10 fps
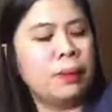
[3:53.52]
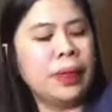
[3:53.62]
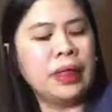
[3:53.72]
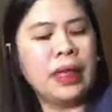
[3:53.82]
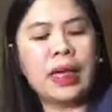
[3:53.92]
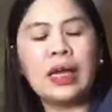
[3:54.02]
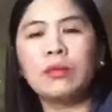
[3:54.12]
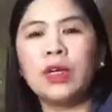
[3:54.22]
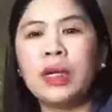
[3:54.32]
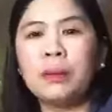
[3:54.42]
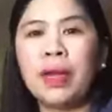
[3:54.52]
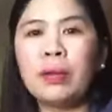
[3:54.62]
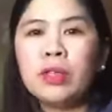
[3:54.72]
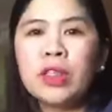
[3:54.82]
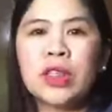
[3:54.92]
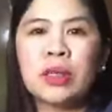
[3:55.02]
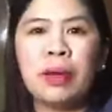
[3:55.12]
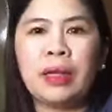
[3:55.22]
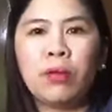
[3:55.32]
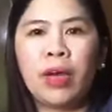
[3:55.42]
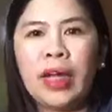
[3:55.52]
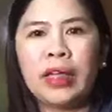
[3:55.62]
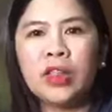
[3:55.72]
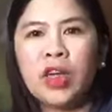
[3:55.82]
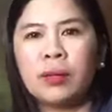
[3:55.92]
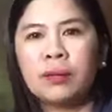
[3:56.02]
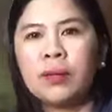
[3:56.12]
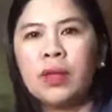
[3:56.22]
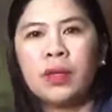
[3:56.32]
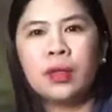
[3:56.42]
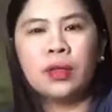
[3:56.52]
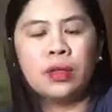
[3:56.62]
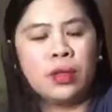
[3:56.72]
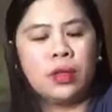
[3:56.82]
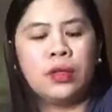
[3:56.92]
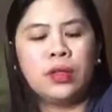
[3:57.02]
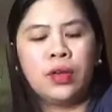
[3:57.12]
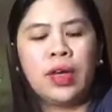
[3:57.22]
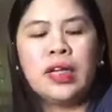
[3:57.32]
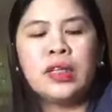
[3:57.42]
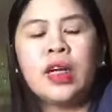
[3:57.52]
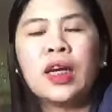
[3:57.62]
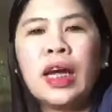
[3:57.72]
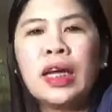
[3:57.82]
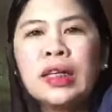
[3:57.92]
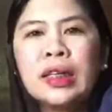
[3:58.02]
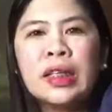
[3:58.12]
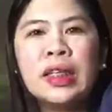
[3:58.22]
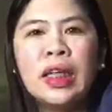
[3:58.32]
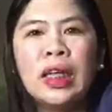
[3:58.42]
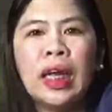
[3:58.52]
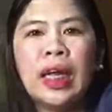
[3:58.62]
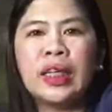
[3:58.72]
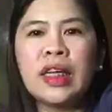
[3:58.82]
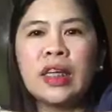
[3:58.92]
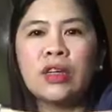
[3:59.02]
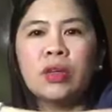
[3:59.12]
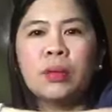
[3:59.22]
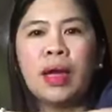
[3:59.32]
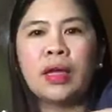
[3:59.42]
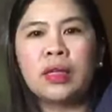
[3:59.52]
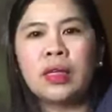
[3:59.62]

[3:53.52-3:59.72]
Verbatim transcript: Pag nilagay, in-apply mo na siya sa balat mo, ayan siya. So, ayan siya guys. Hindi, ayan, kita mo diba?